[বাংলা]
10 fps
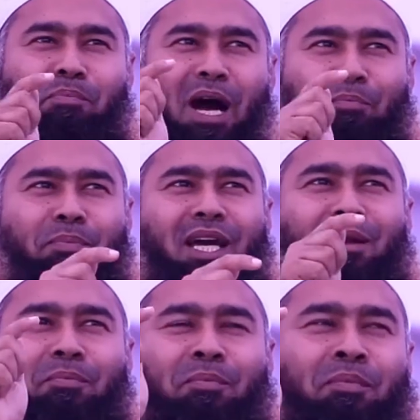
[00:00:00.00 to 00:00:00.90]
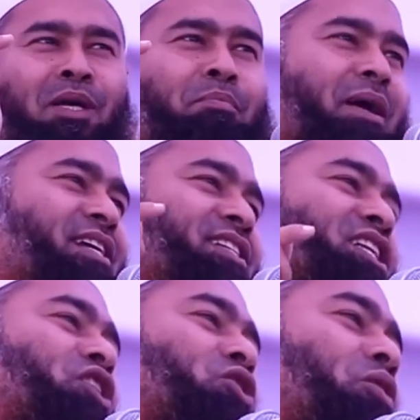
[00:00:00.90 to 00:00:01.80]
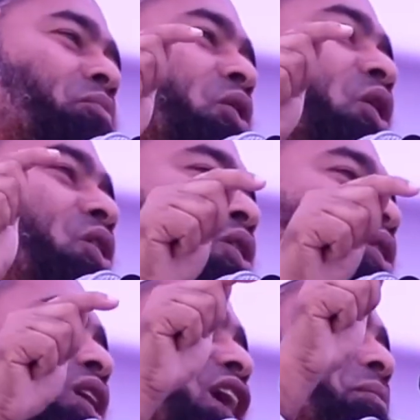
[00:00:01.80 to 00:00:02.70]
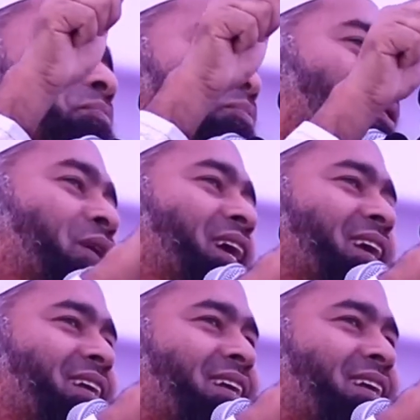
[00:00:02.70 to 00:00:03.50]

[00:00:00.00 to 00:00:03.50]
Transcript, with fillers: পাপের পাশ্চিত্য ভোগ করার পরে